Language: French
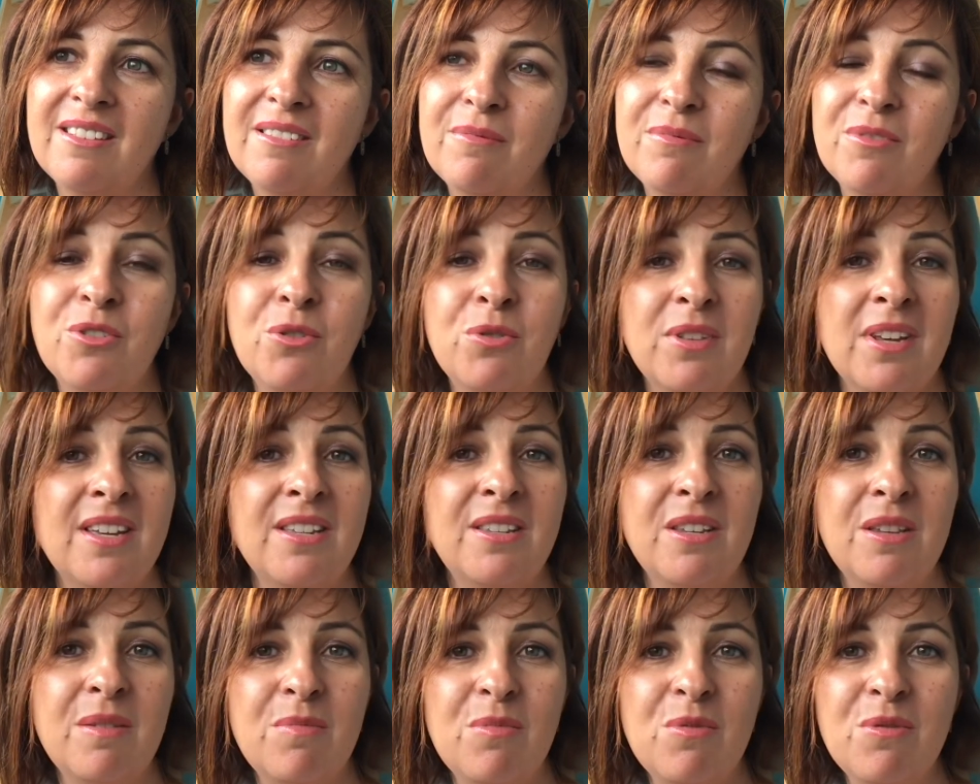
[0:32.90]
Je suis très
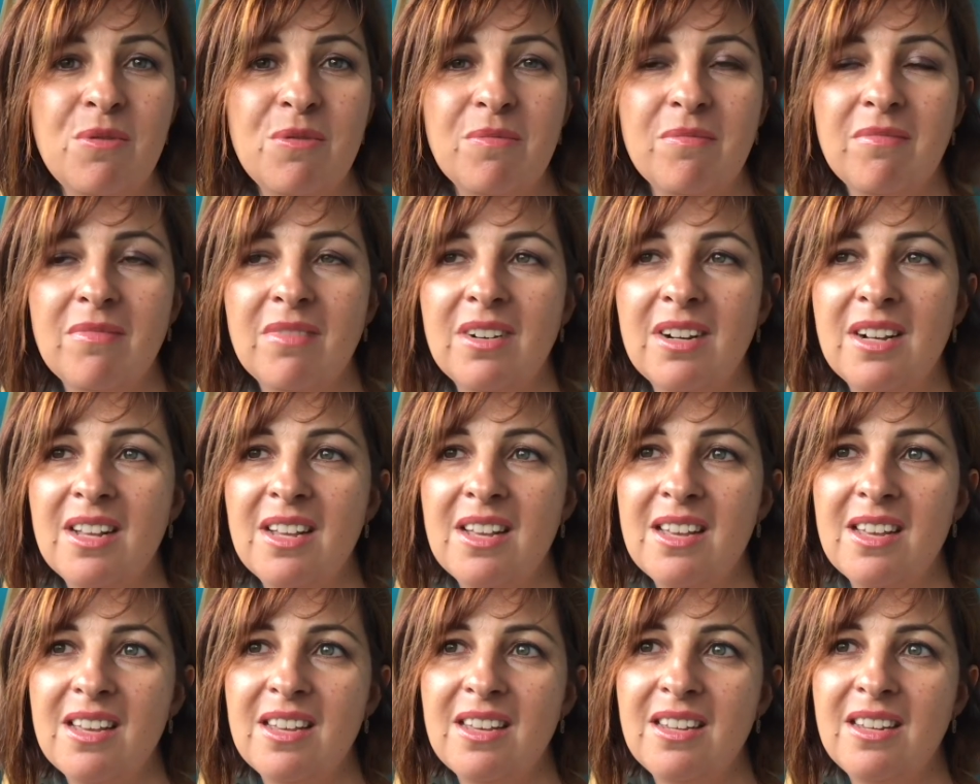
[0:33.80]
émue.
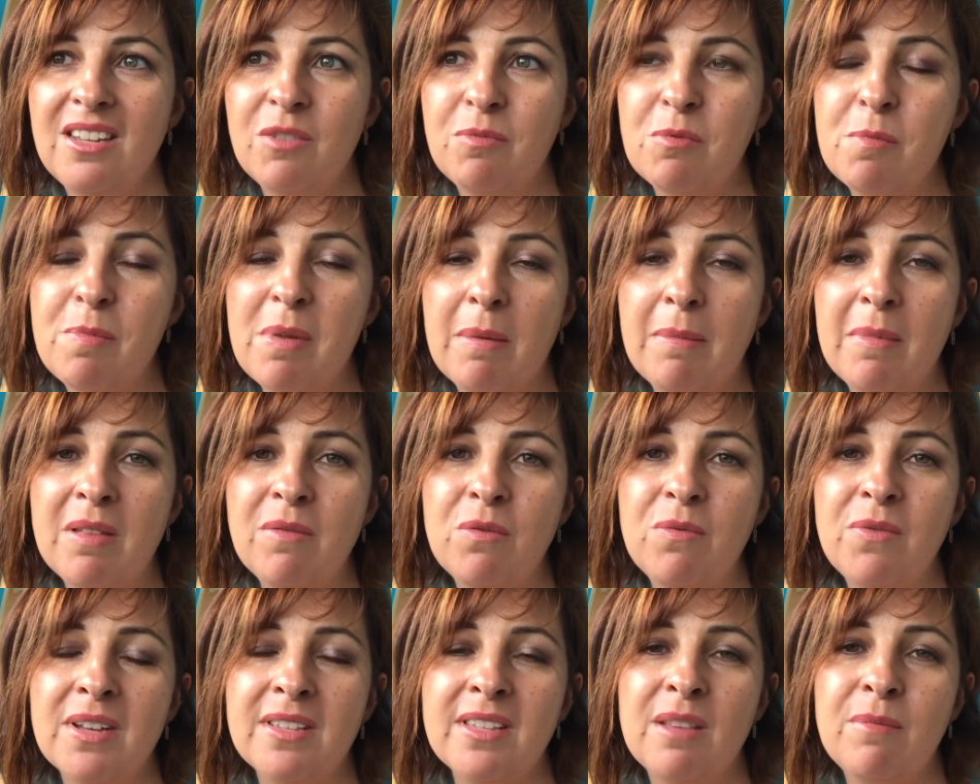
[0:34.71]
Et je me permets de vous
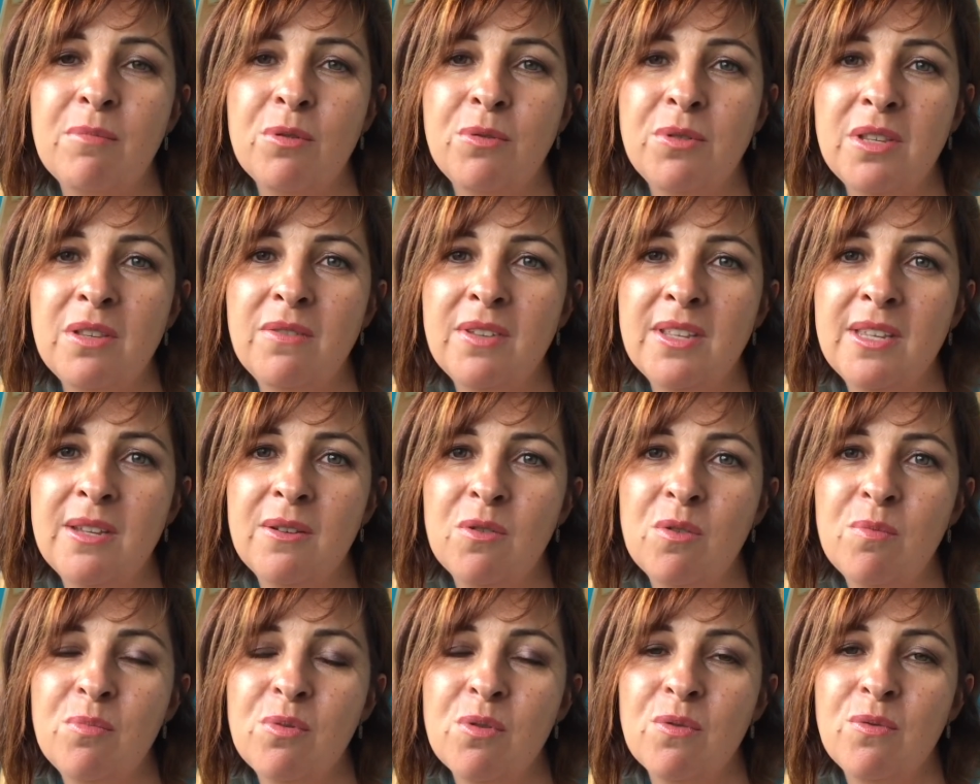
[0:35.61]
faire cette petite
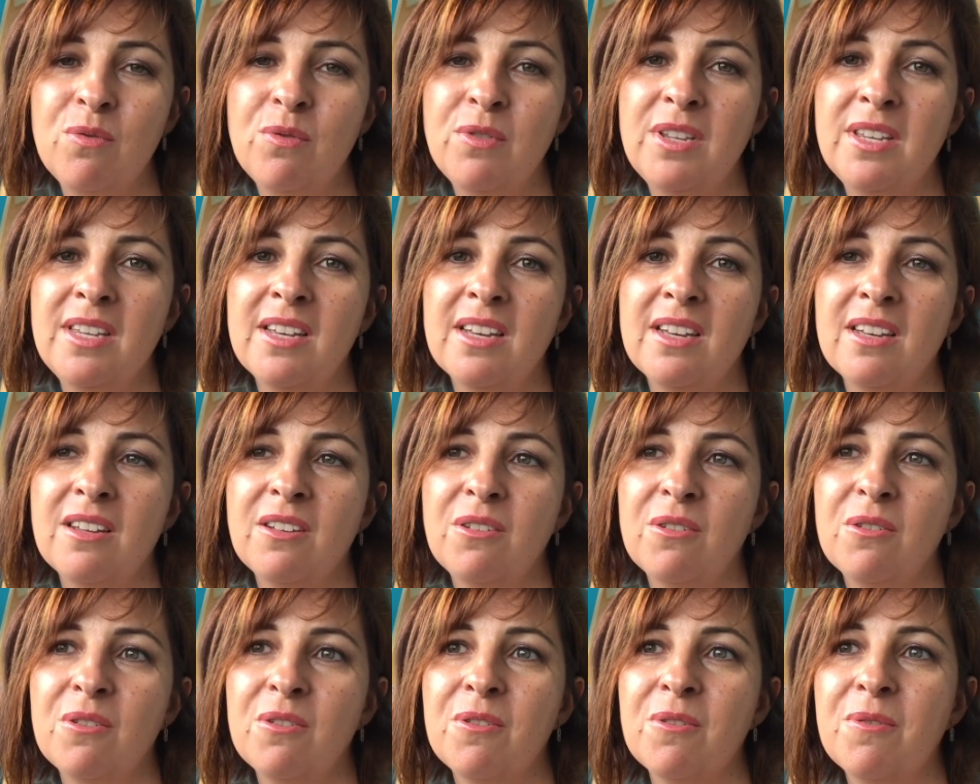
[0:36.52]
vidéo pour vous dire
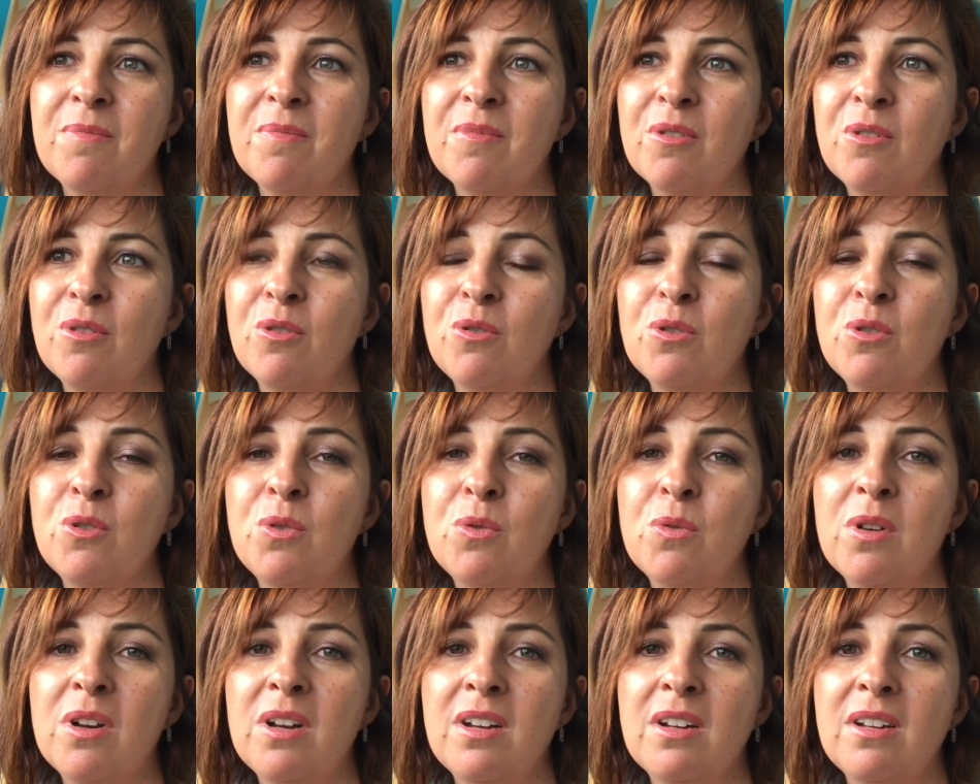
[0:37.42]
que, que ce
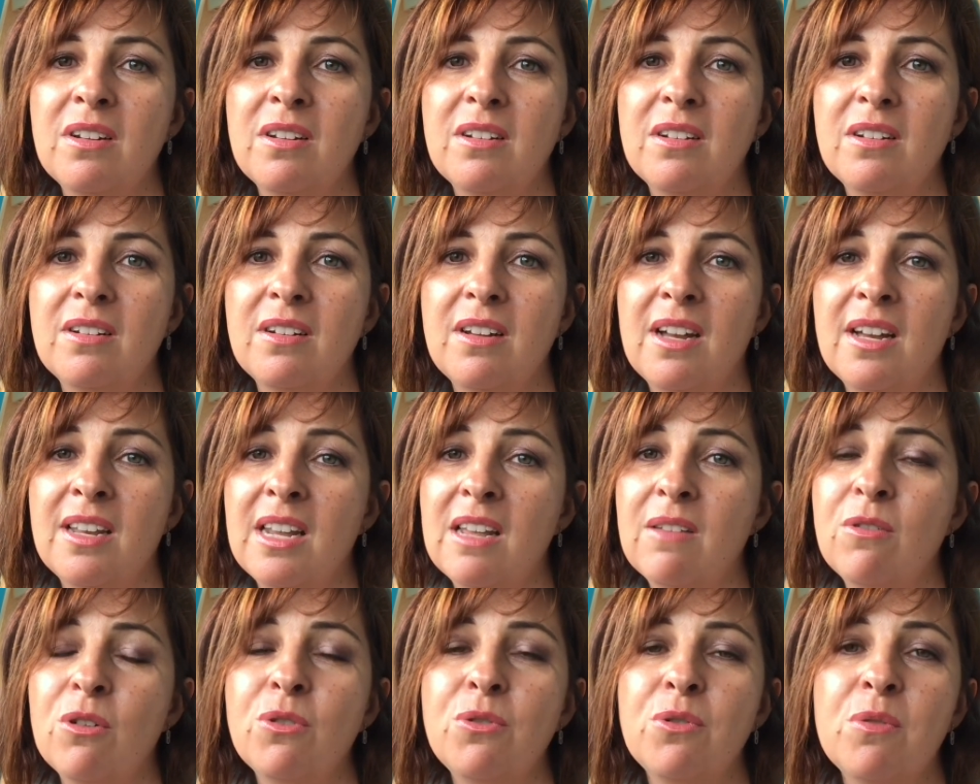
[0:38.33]
soit un
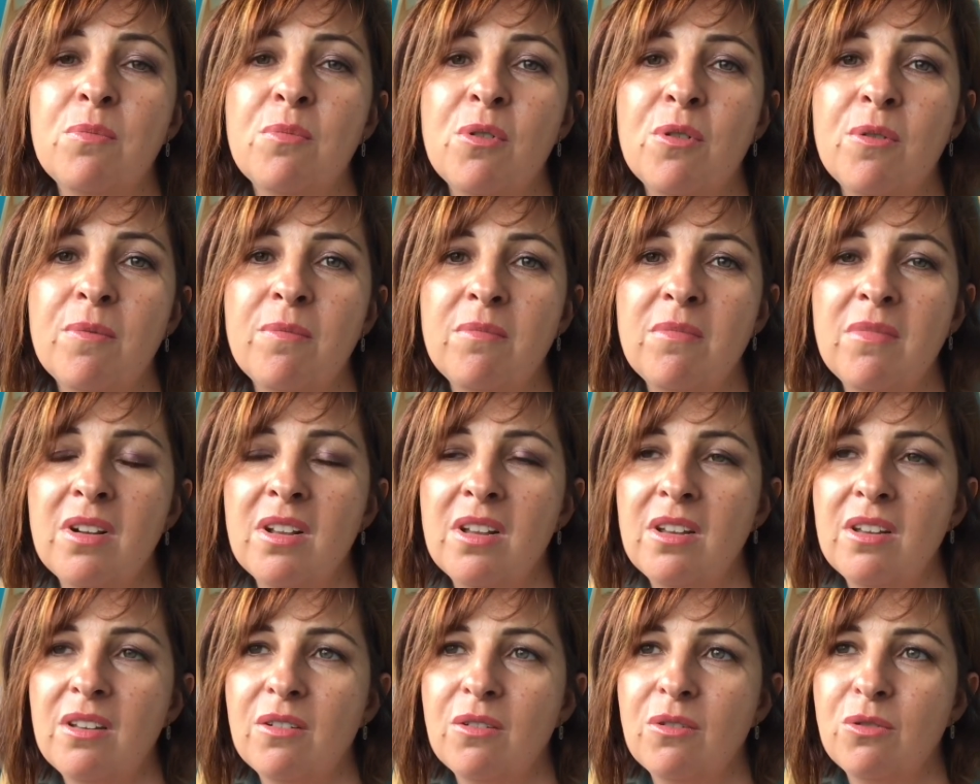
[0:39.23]
avortement,
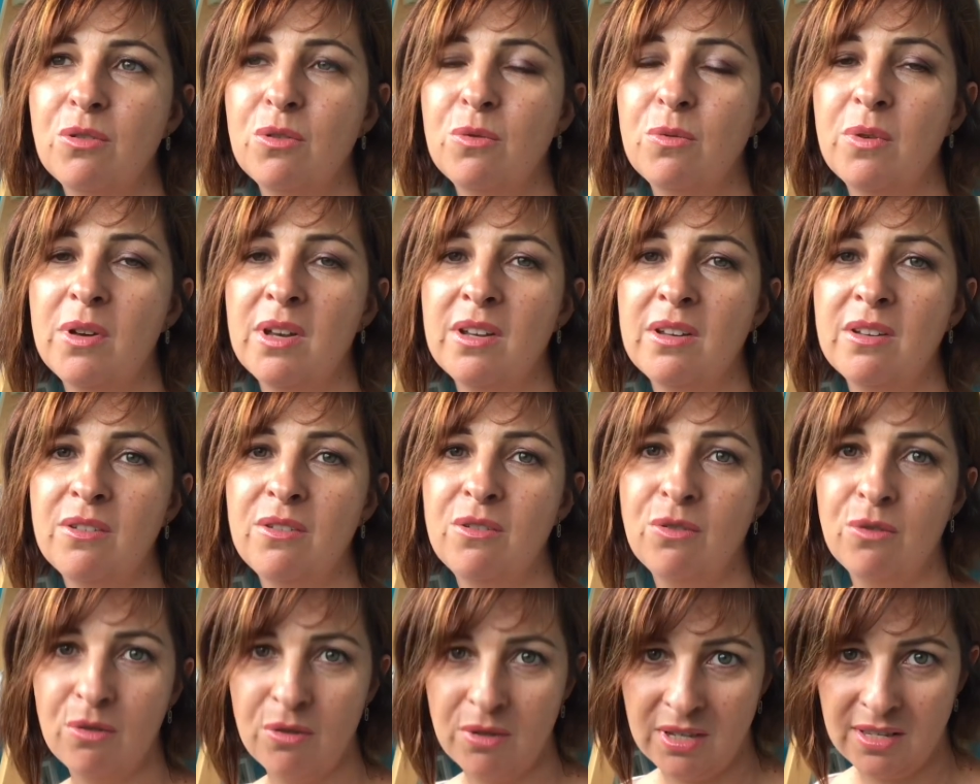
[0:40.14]
que ce soit une
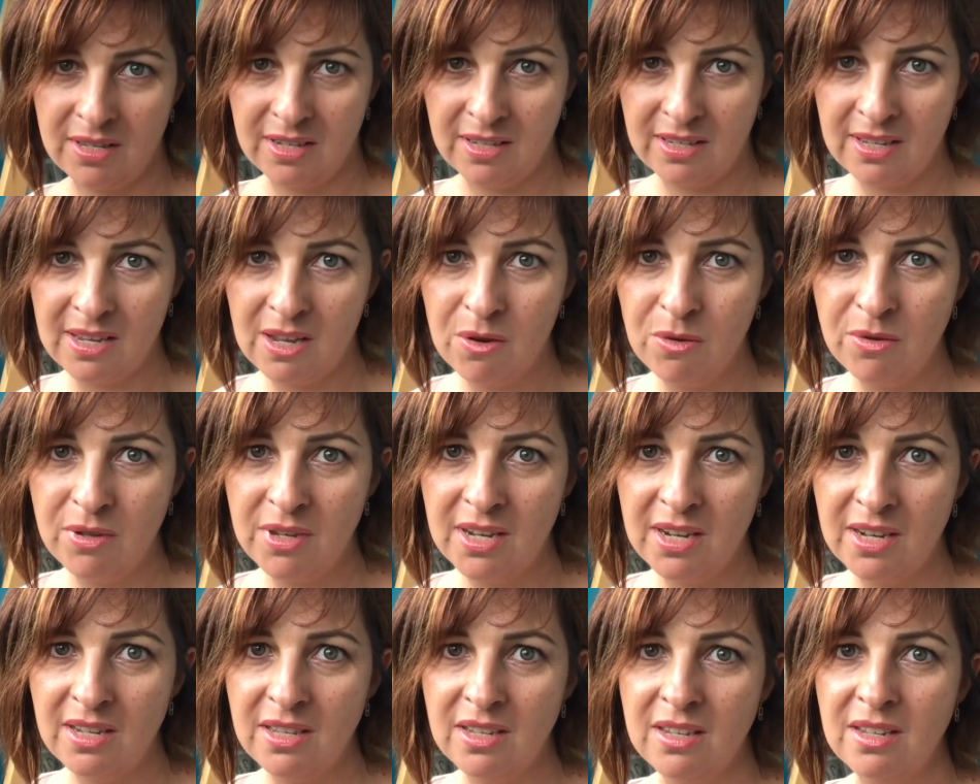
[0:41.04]
grossesse
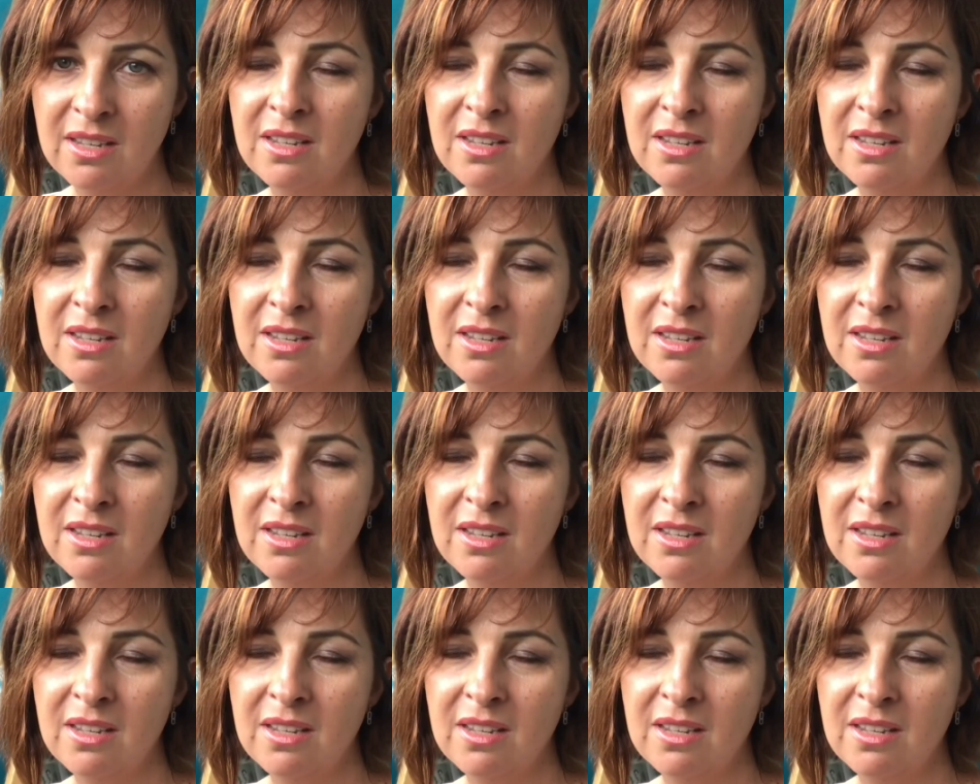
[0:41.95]
extra-utérine,